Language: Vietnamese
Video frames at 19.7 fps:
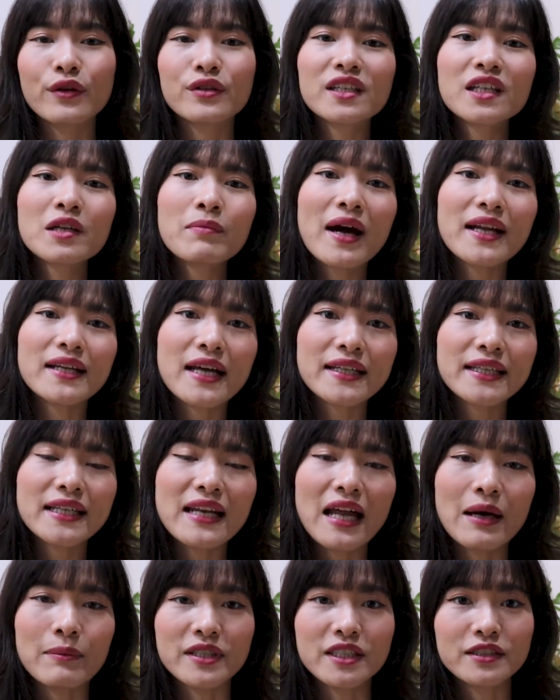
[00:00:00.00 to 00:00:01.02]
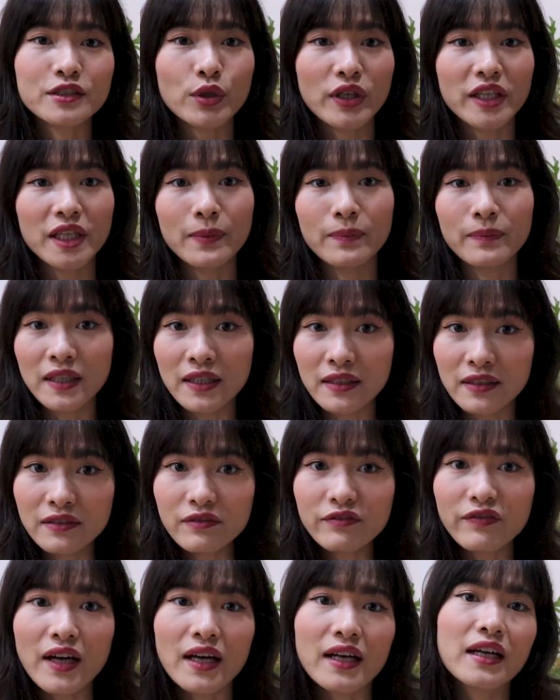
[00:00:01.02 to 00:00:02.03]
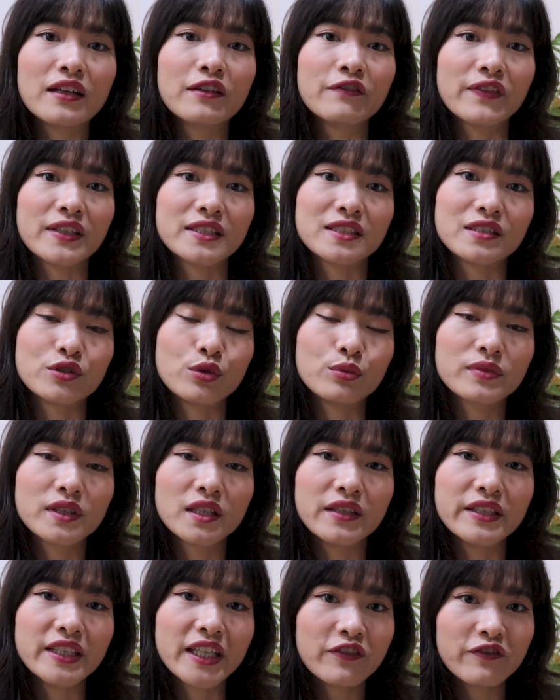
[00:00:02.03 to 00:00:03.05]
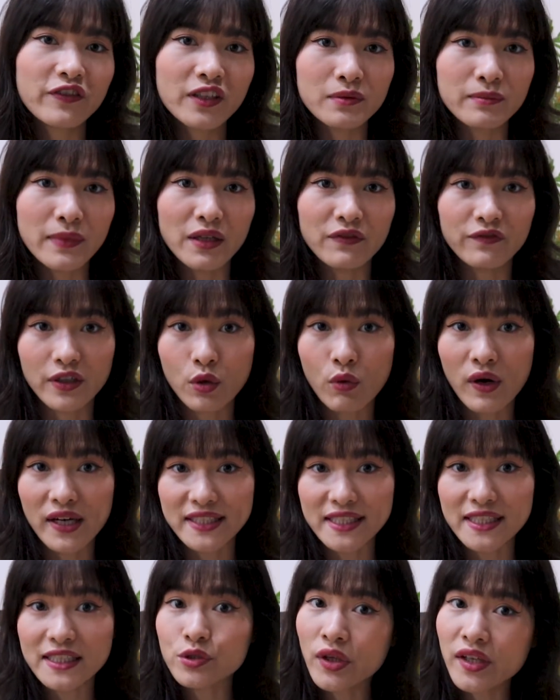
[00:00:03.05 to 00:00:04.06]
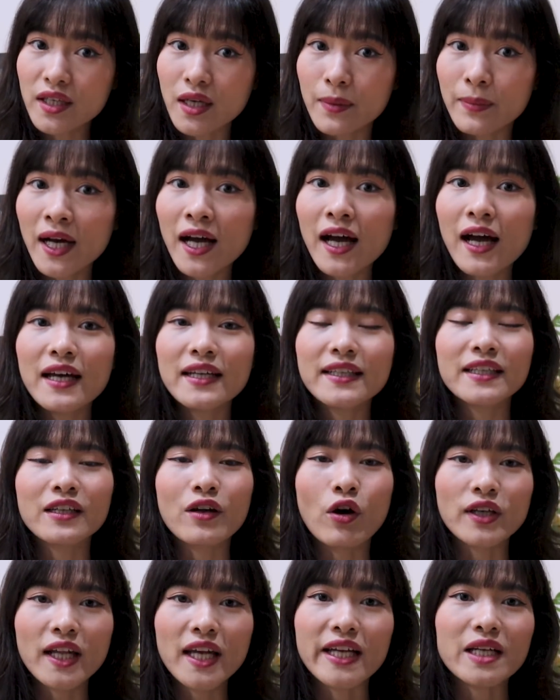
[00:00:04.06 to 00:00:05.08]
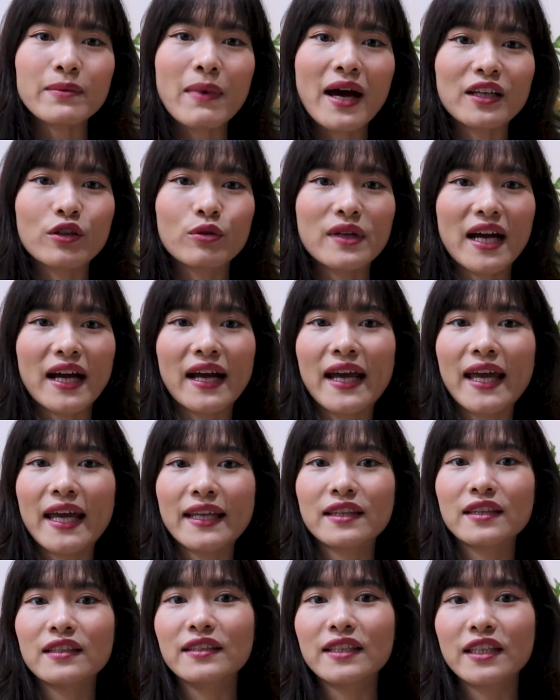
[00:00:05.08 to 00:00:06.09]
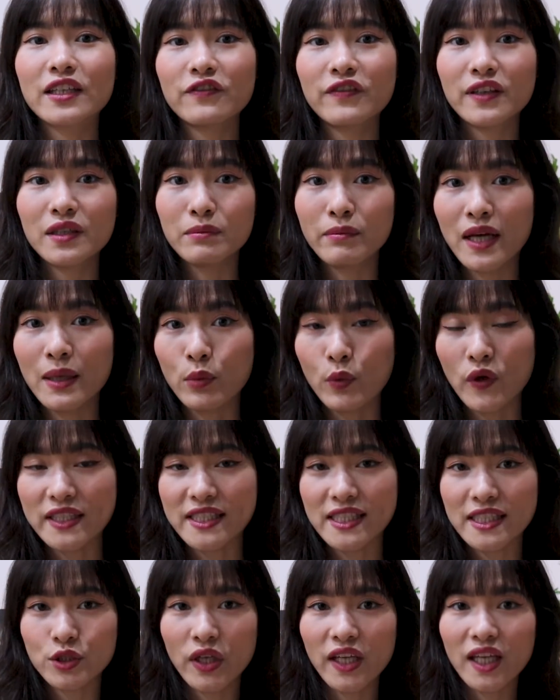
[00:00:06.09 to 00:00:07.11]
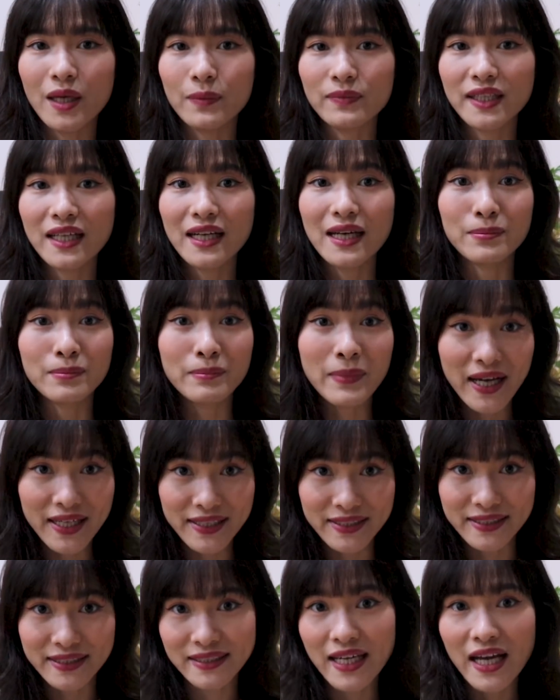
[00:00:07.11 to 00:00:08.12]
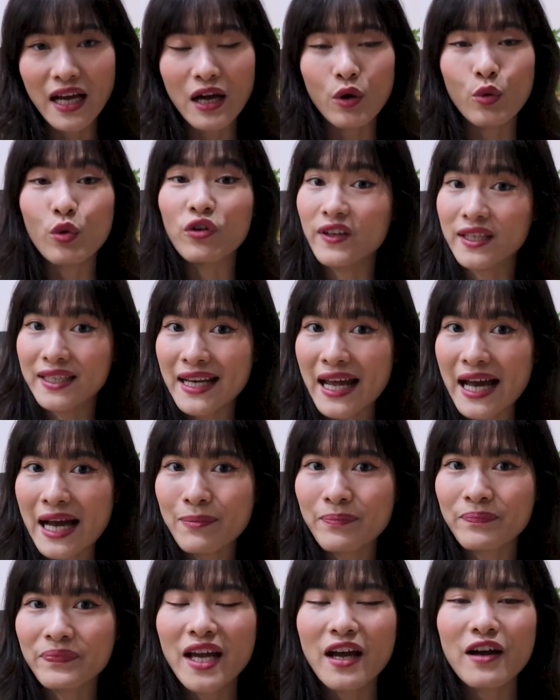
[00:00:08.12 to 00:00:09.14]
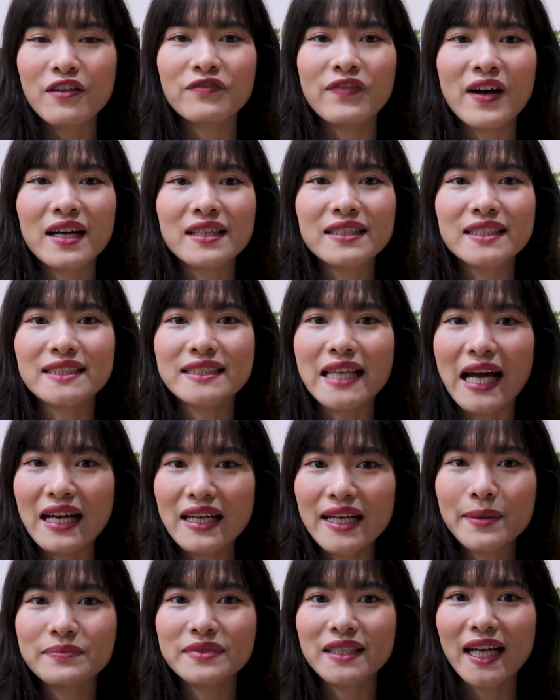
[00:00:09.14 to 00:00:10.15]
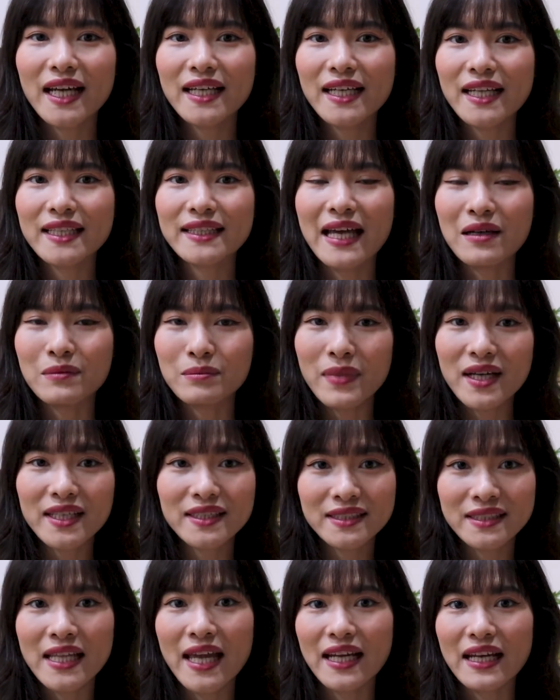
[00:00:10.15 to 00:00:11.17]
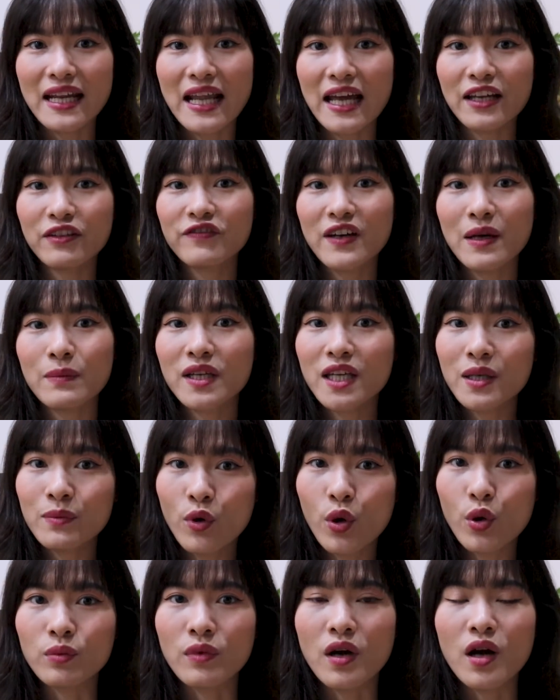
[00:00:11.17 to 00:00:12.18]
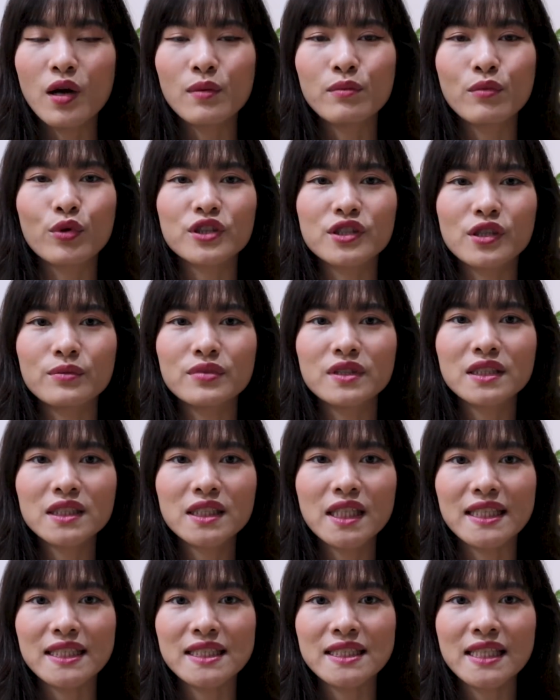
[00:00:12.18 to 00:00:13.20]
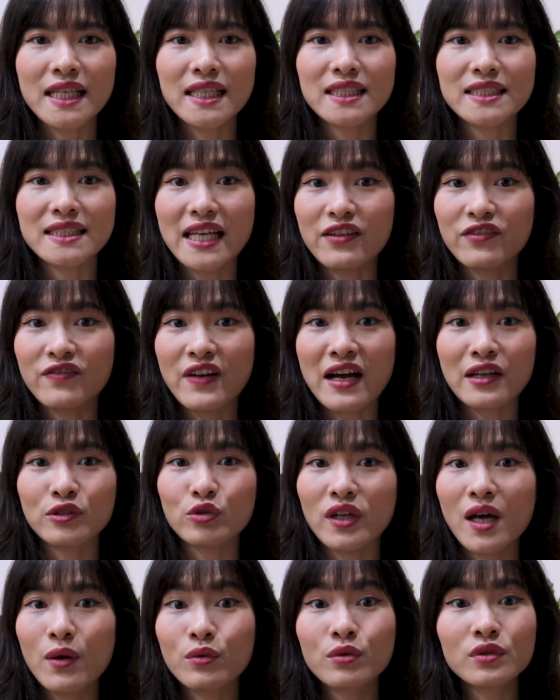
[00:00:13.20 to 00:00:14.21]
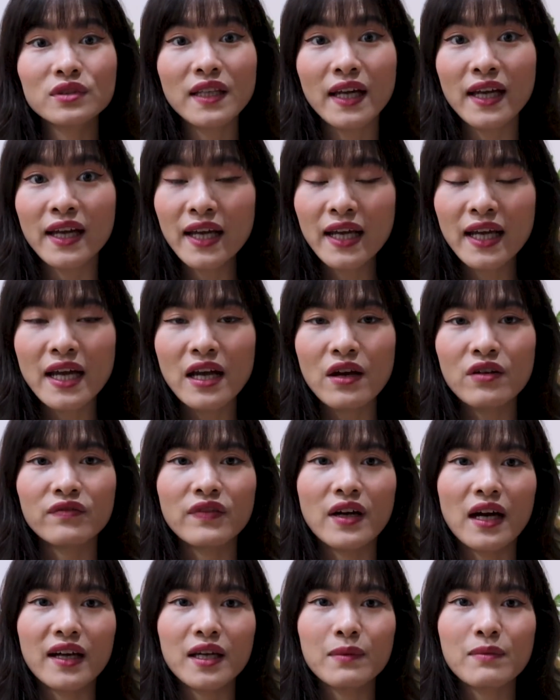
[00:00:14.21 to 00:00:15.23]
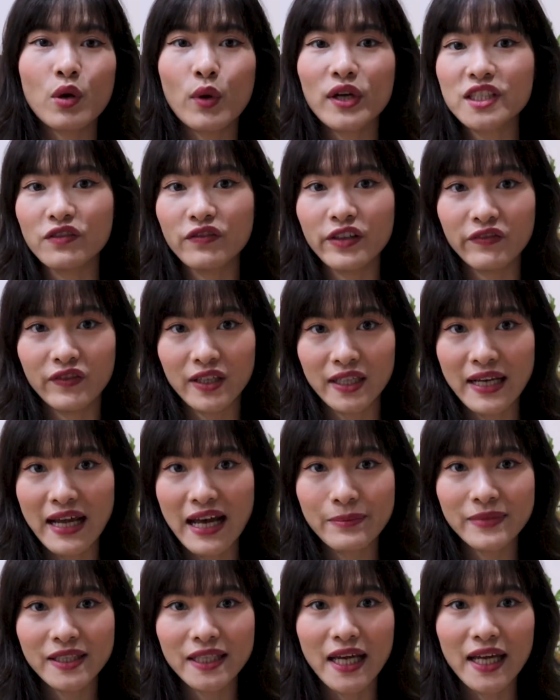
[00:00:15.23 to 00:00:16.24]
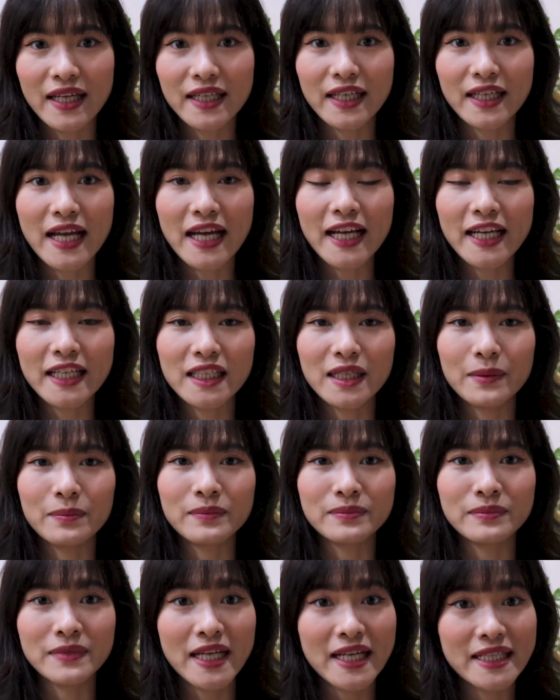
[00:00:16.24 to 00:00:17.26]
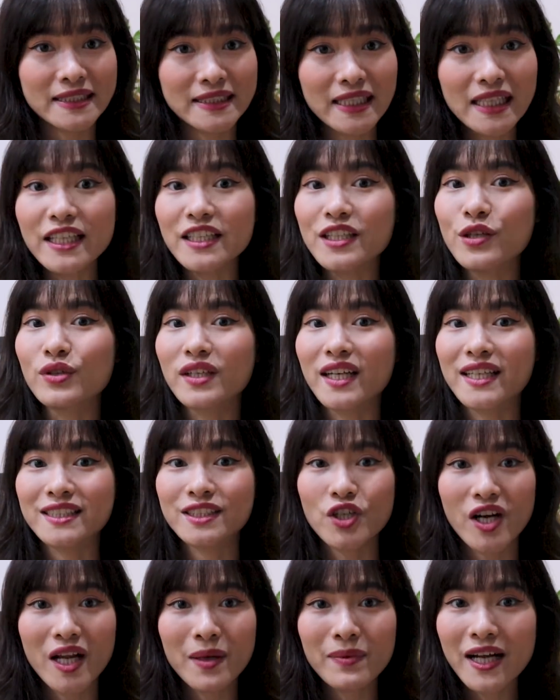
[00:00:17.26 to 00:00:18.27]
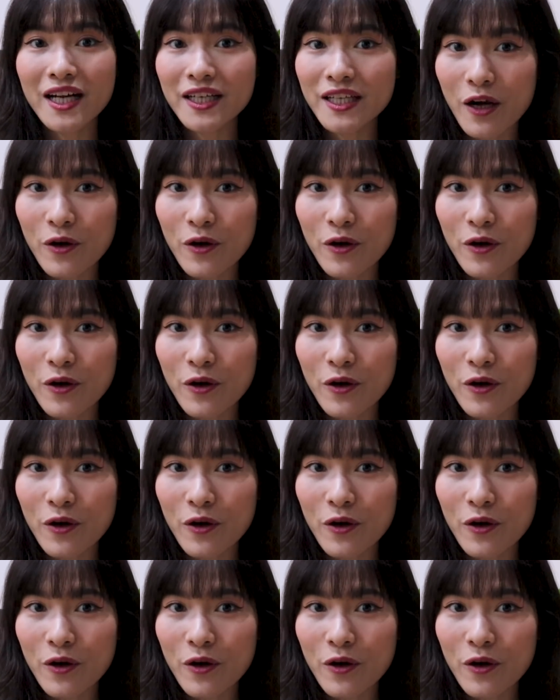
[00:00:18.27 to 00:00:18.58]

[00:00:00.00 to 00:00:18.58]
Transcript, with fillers: nếu như các bạn đang đi làm ở những doanh nghiệp lớn và cần phải sử dụng tới những cái phần mềm về quản trị doanh nghiệp á thì có thể các bạn cũng đã nghe tới cái phần mềm quản trị doanh nghiệp tên là Base của Việt Nam và người sáng lập ra cái nền tảng Base này là anh Phạm Kim Hùng một trong những người đã giành giải vàng toán học quốc tế và khi khi mà quay trở về Việt Nam thì anh ấy đã thành lập nên rất là nhiều những cái startup khác